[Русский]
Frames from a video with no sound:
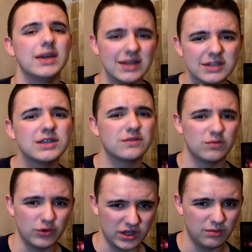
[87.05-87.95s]
Я надеюсь,
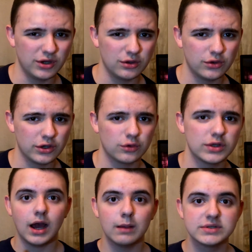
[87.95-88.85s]
вы поняли мою логику.
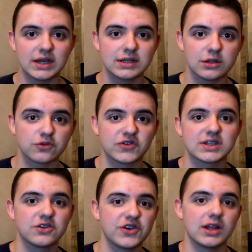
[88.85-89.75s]
Обязательно нужно
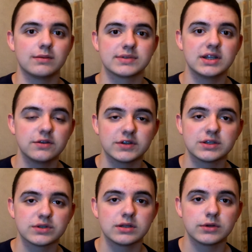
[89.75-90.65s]
сначала
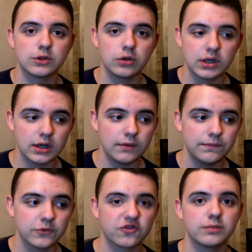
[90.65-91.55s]
обследоваться у стоматолога,
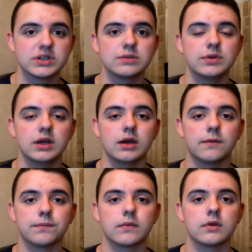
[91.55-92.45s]
чтобы
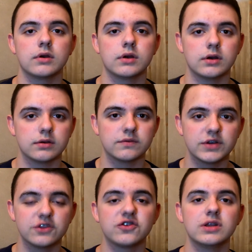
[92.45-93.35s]
тебе э,
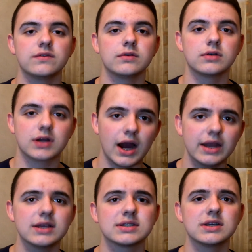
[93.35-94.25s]
вылечили
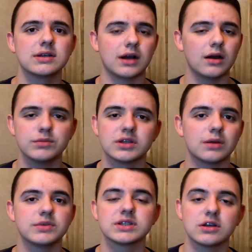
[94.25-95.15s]
кариесы, камни,
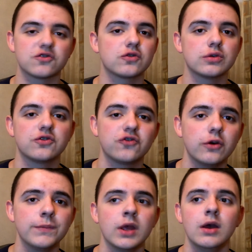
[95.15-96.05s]
там не знаю что
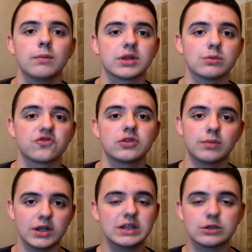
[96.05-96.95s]
еще, потому что на
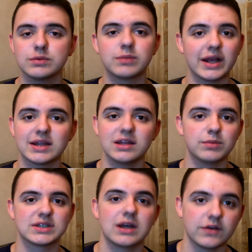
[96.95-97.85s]
больные зубы брекеты не
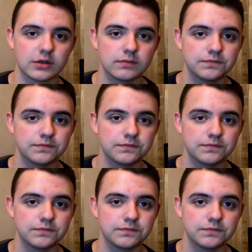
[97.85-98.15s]
поставят.